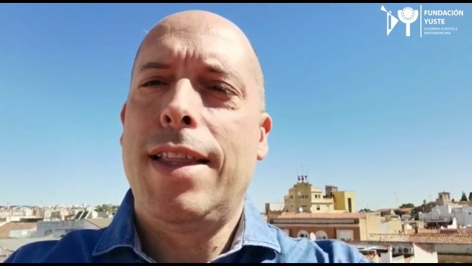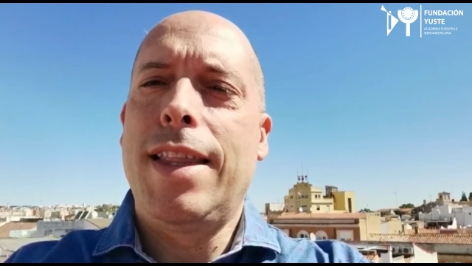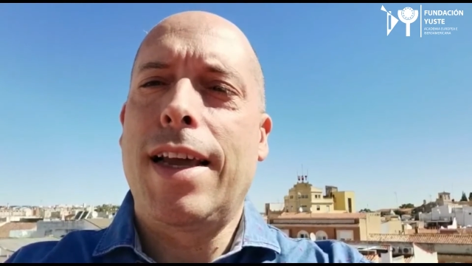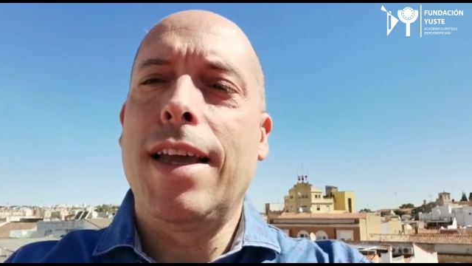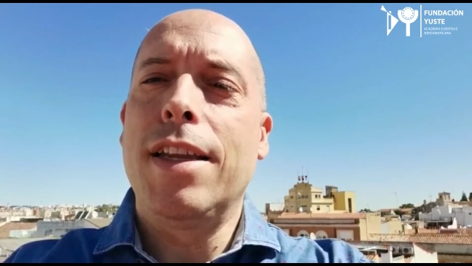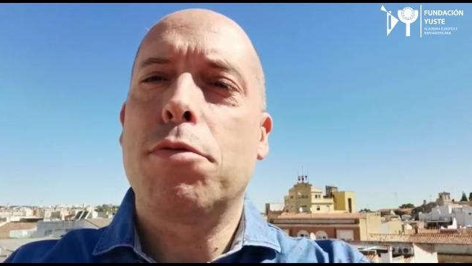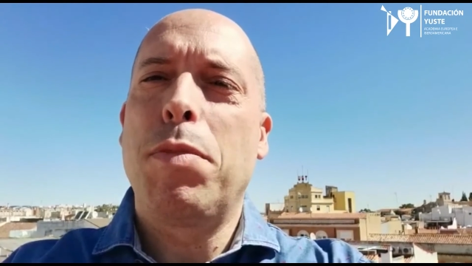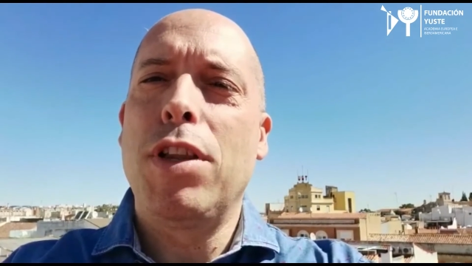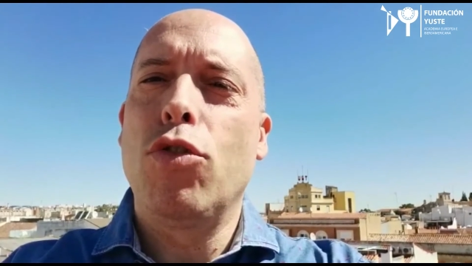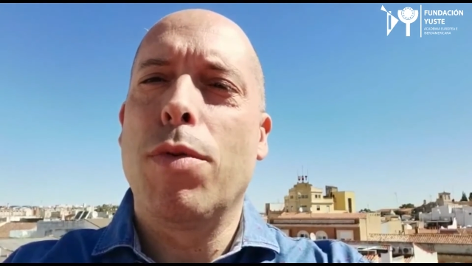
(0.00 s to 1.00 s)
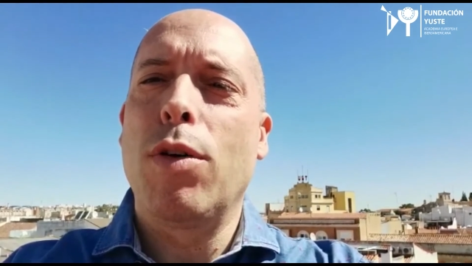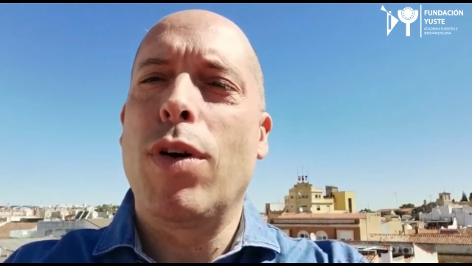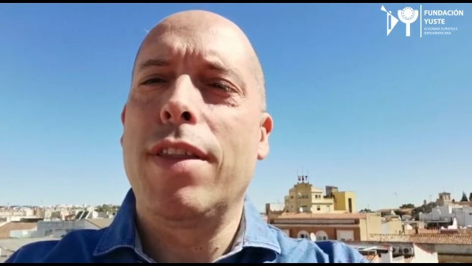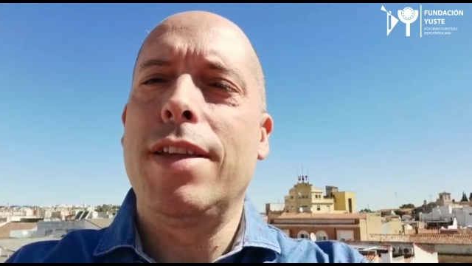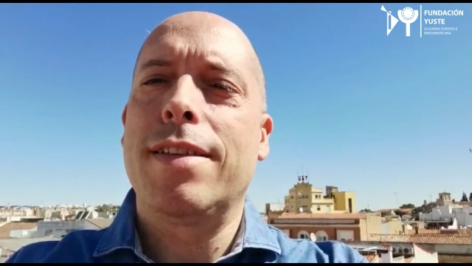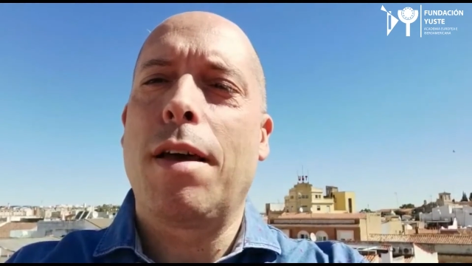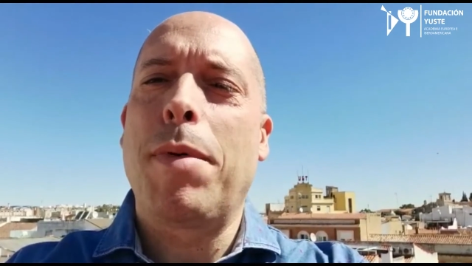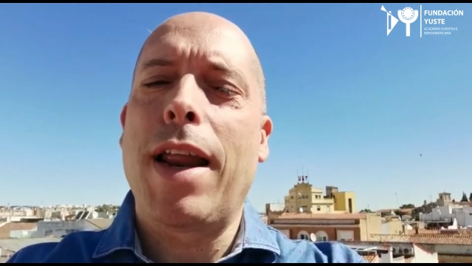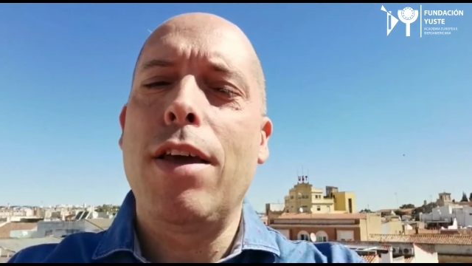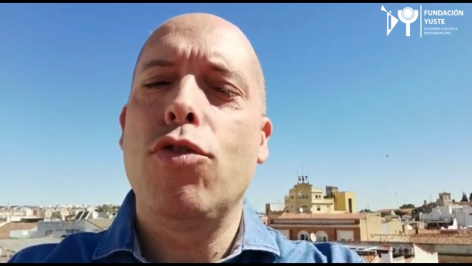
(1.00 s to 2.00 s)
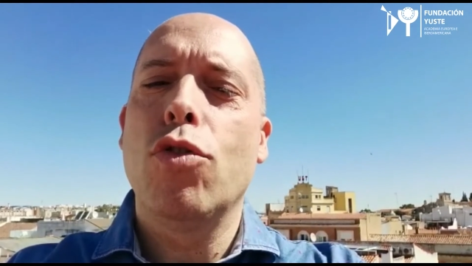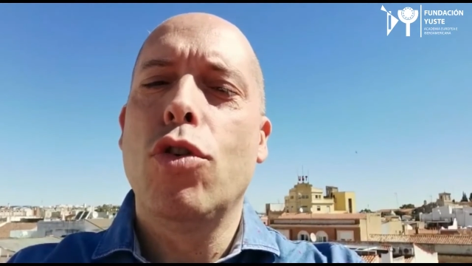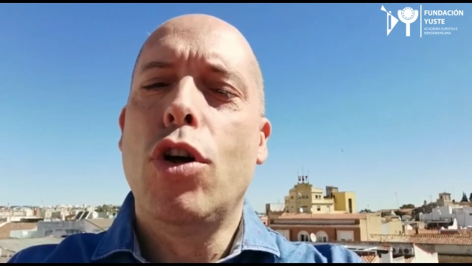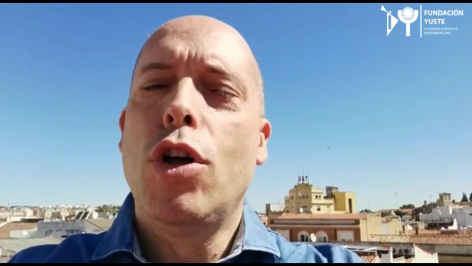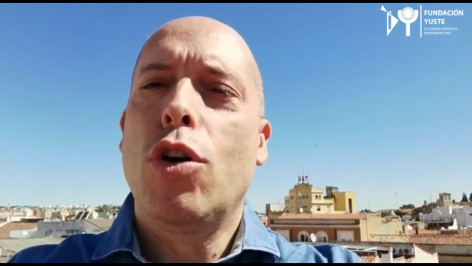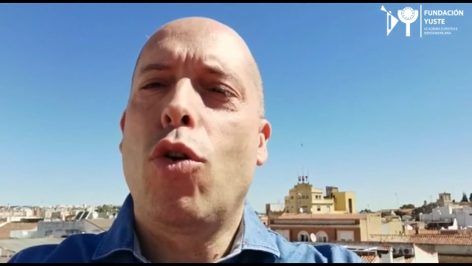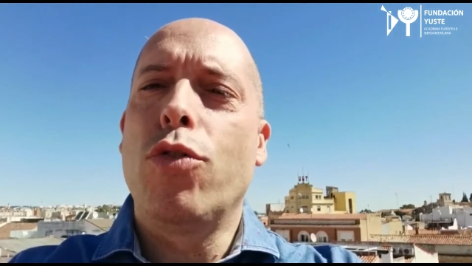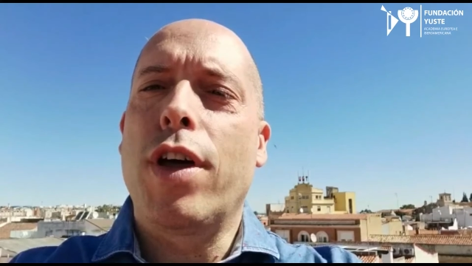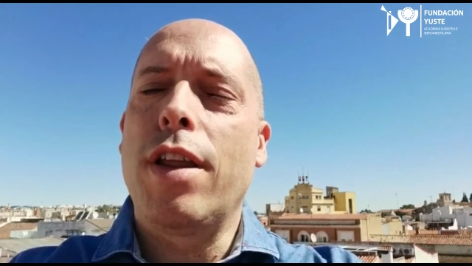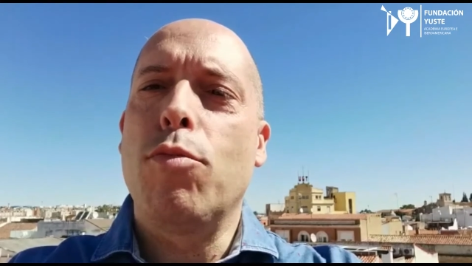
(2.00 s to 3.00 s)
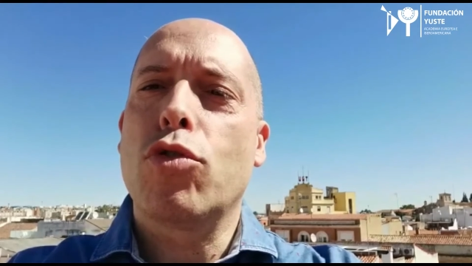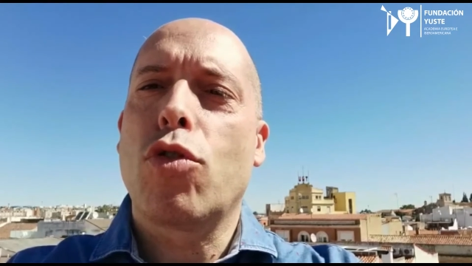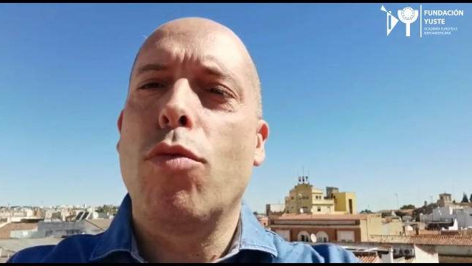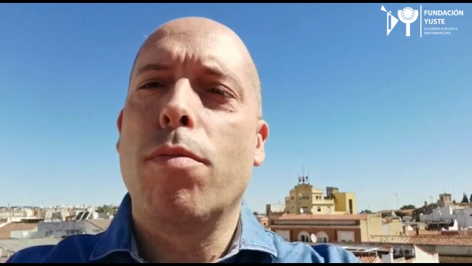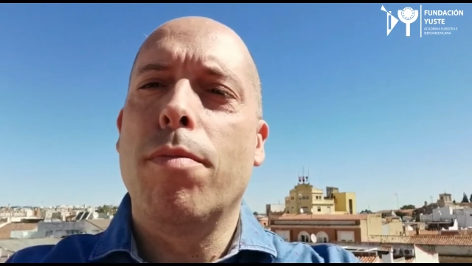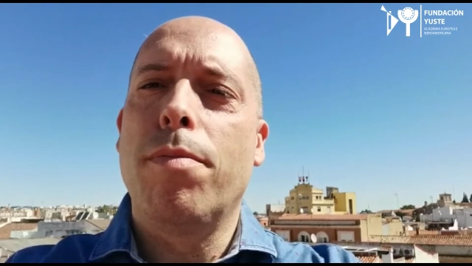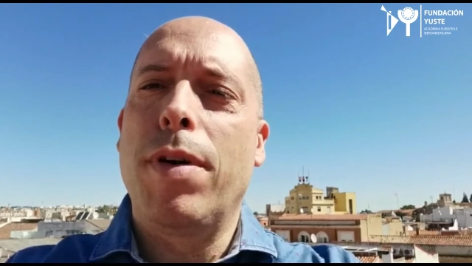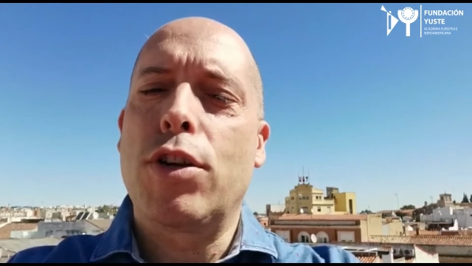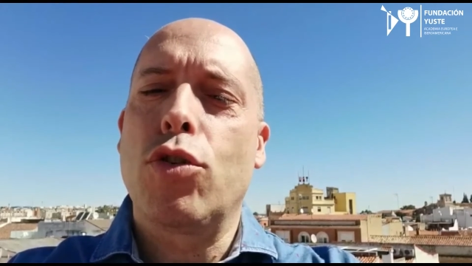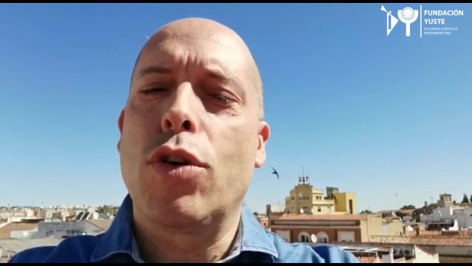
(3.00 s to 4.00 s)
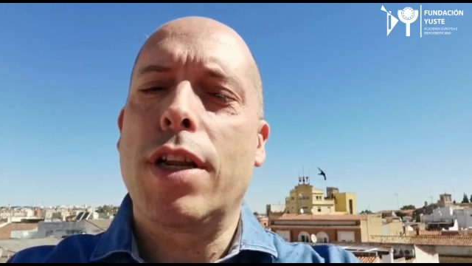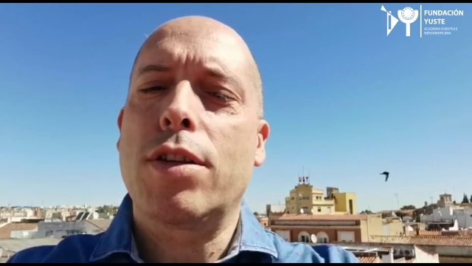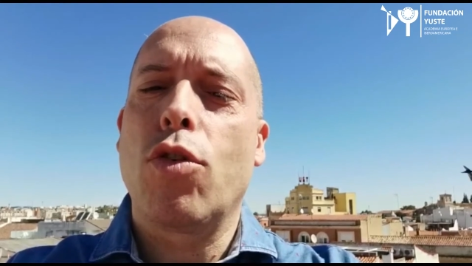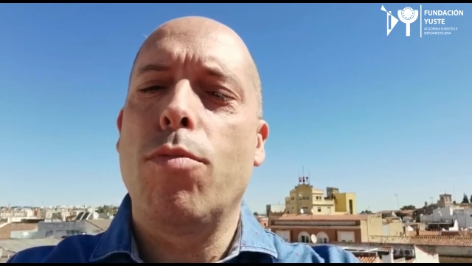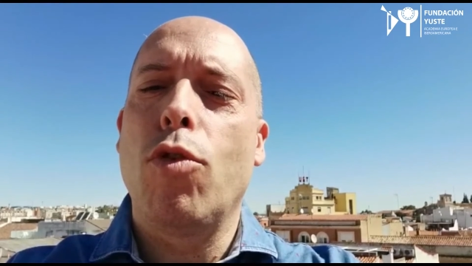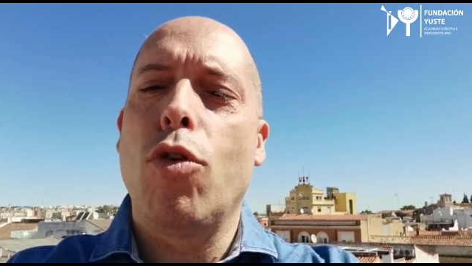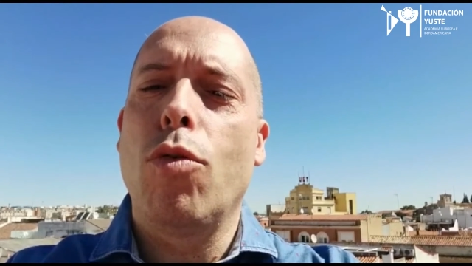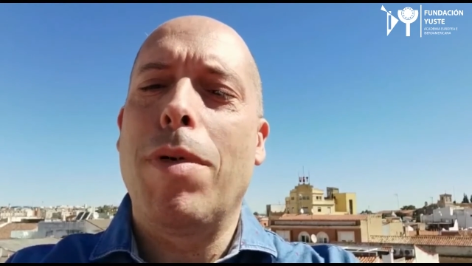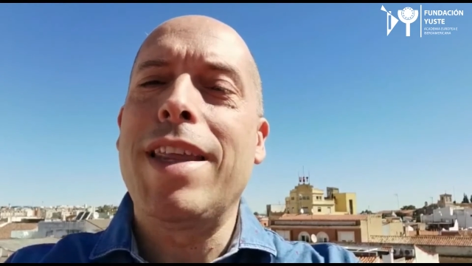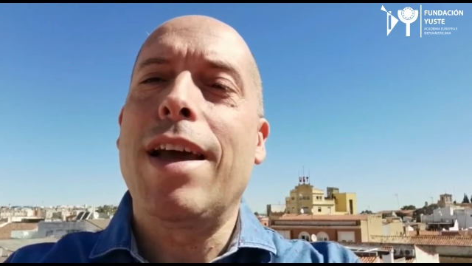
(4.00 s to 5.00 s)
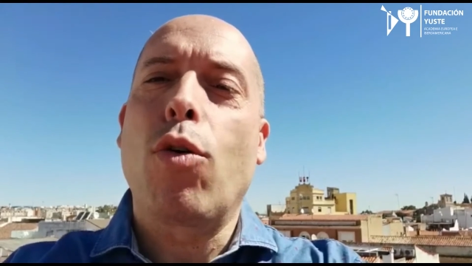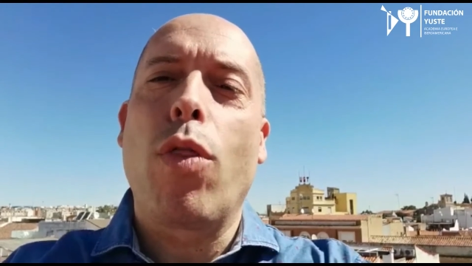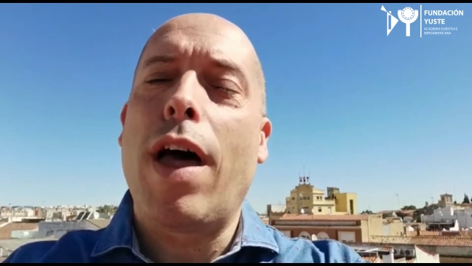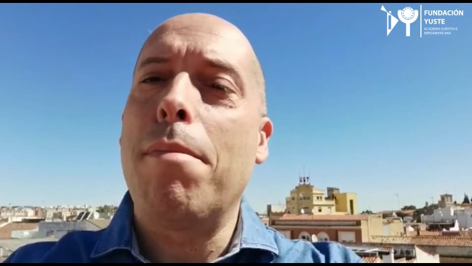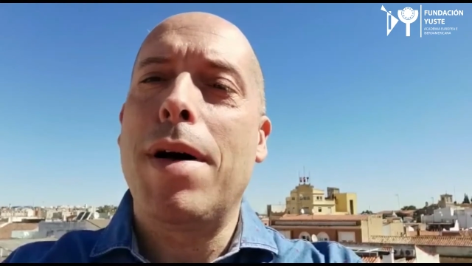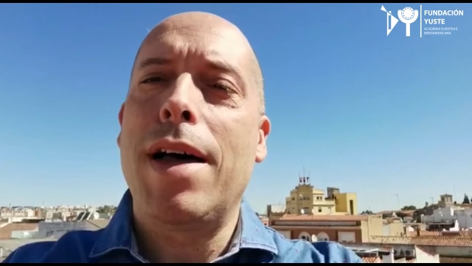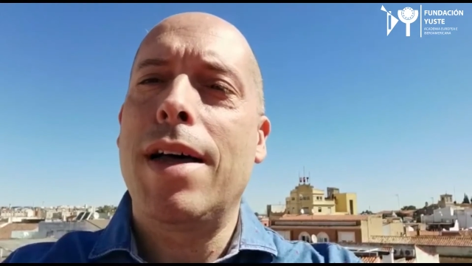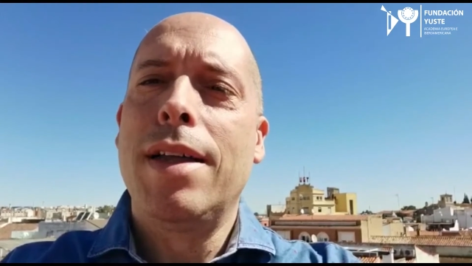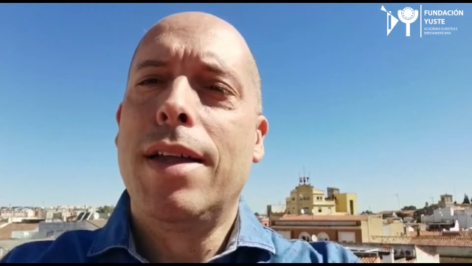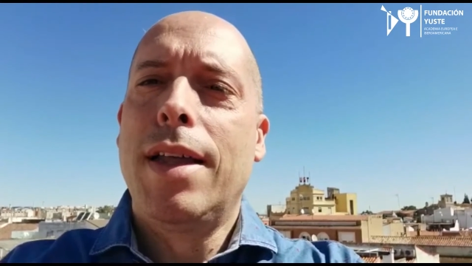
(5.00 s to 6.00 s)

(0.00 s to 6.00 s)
de aquel espíritu vanguardista. Para ello contaremos con personas como María Kodama,